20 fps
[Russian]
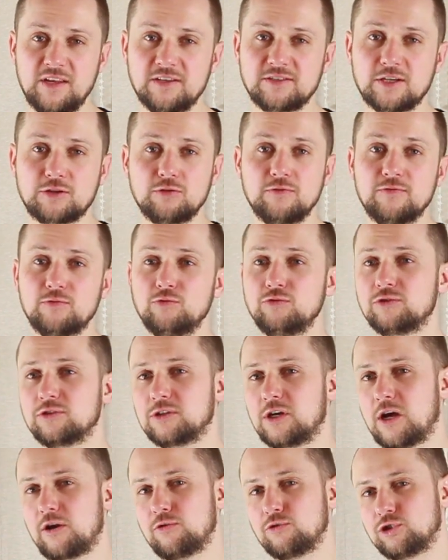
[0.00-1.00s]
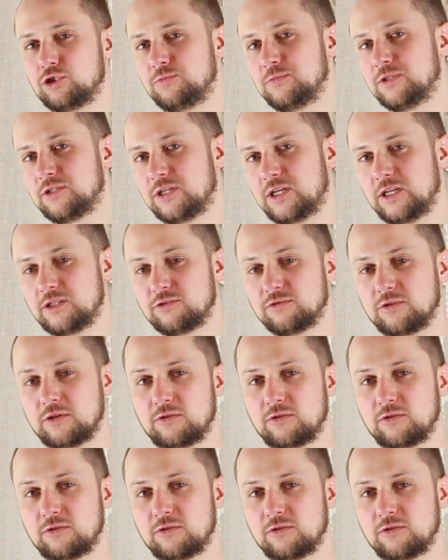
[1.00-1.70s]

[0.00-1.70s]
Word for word: Зато вкус хороший, мне нравится.